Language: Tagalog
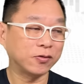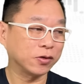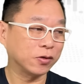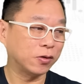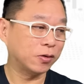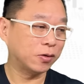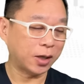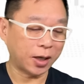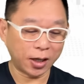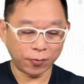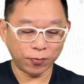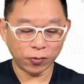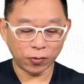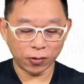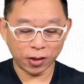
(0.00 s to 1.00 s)
so I have
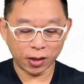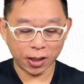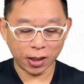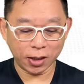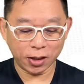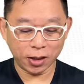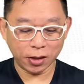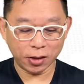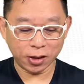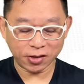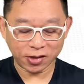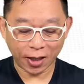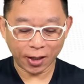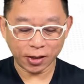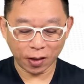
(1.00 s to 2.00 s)
already
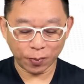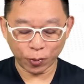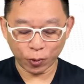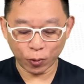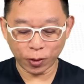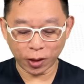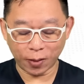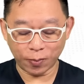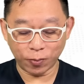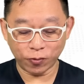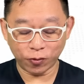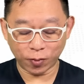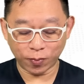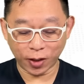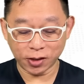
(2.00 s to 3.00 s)
designed a program
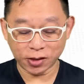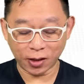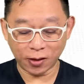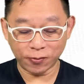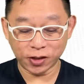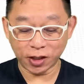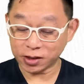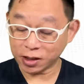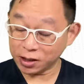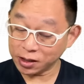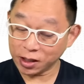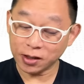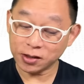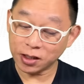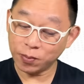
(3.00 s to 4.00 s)
for myself just in
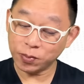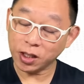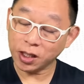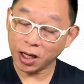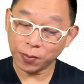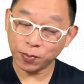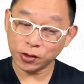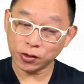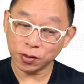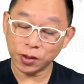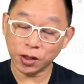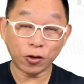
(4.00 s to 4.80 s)
case something happens to me,